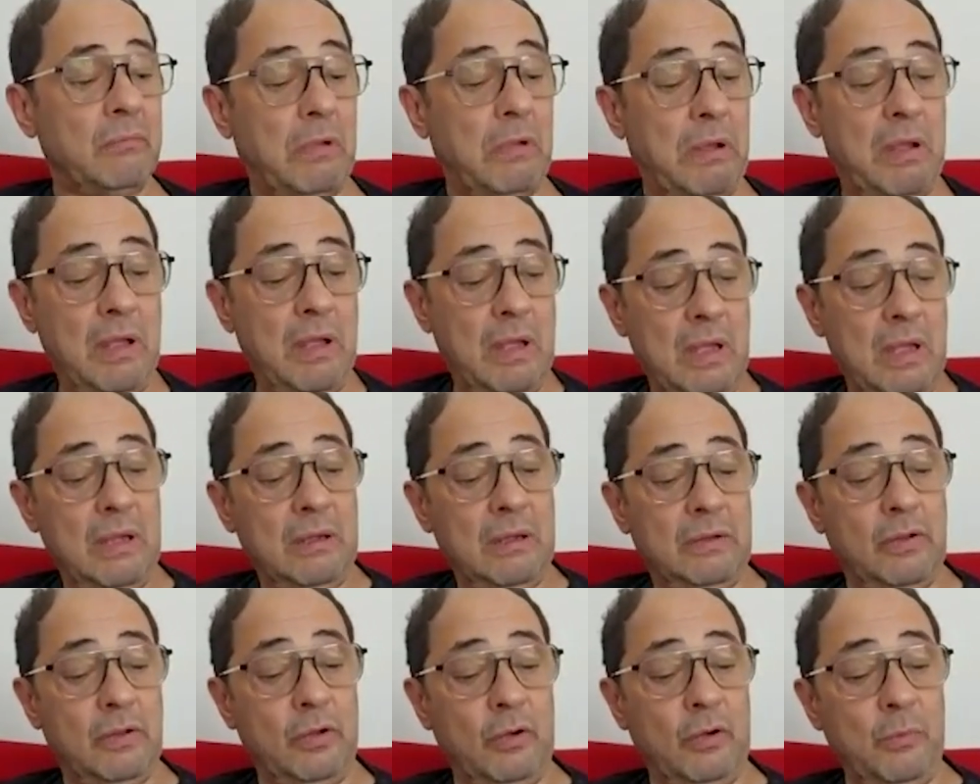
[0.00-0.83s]
Bueno,
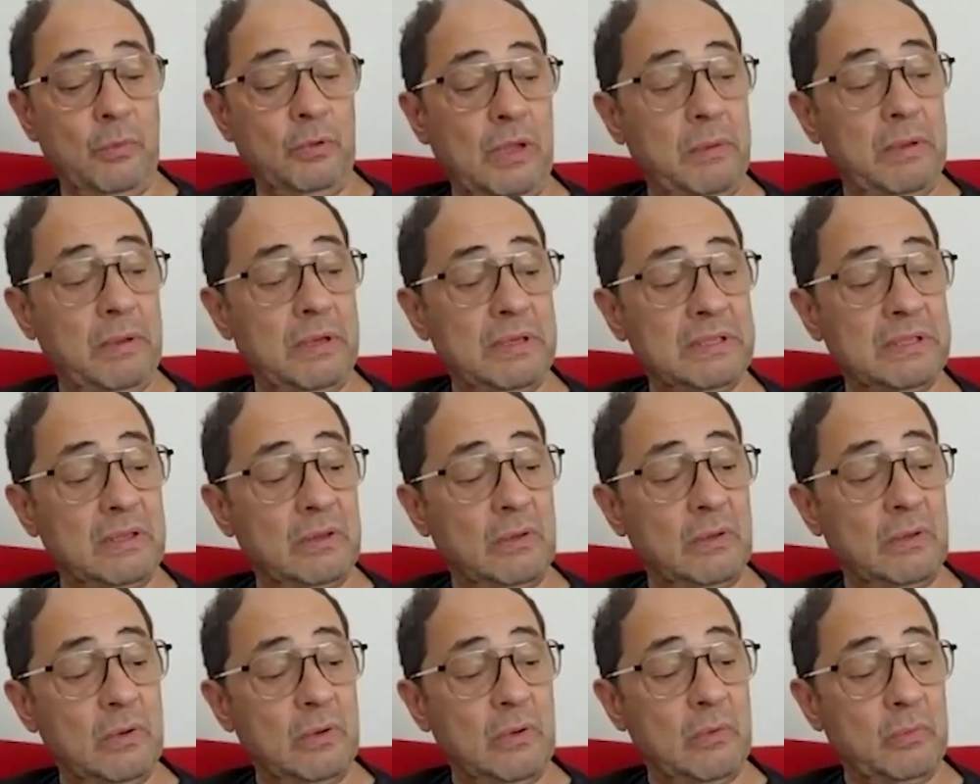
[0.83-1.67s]
yo como también he
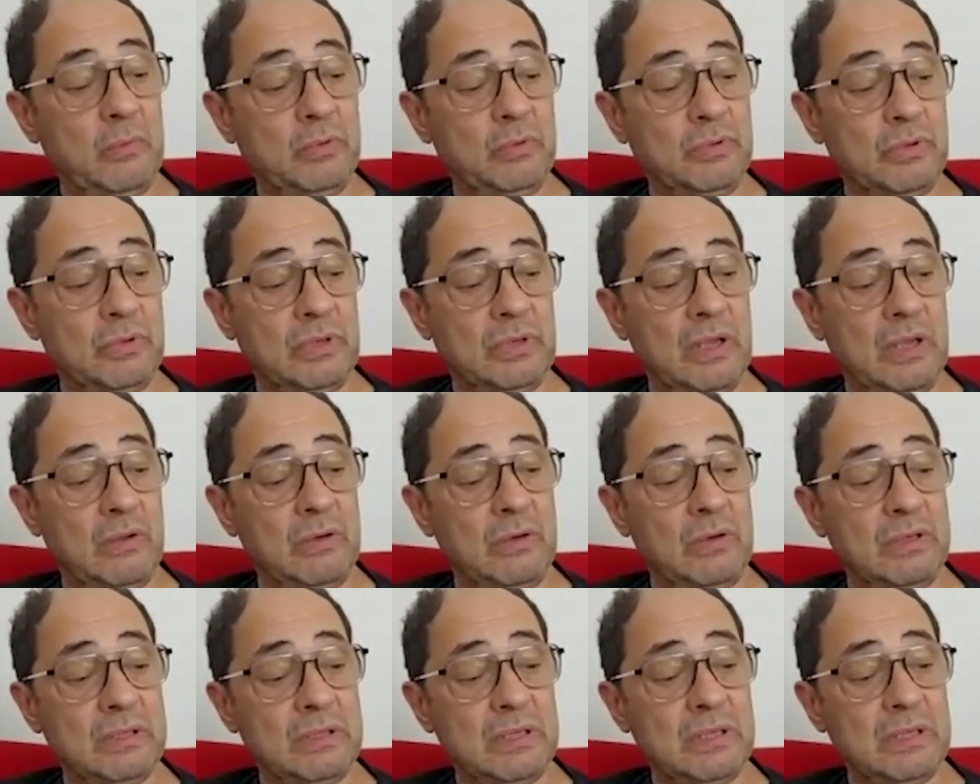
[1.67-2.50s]
escrito muchos
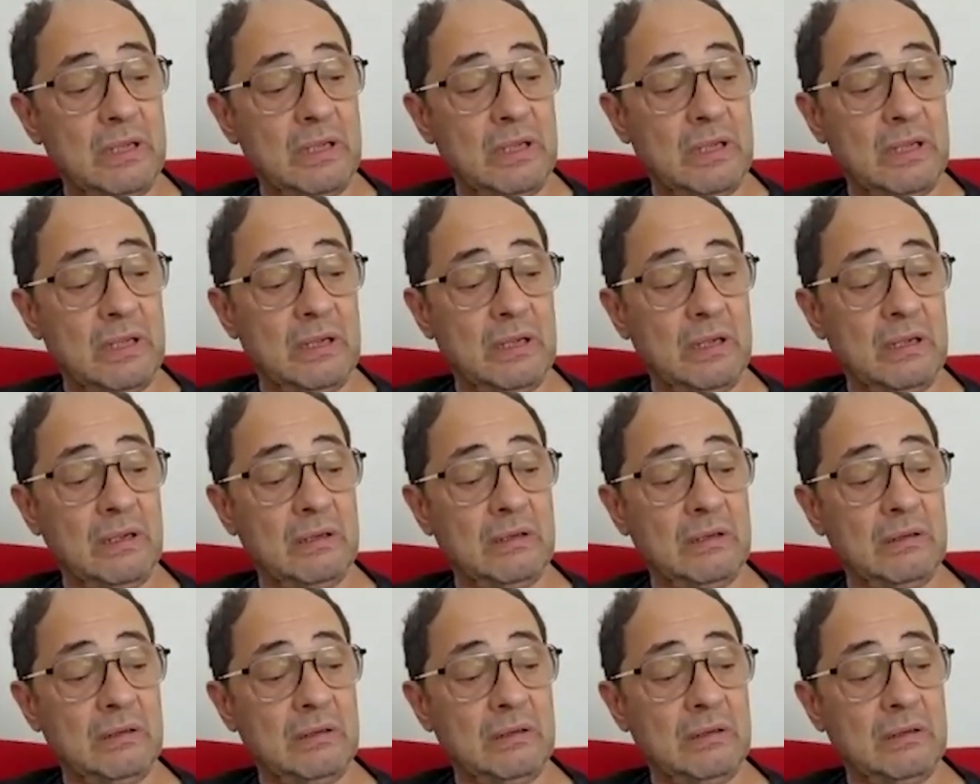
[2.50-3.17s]
guiones en,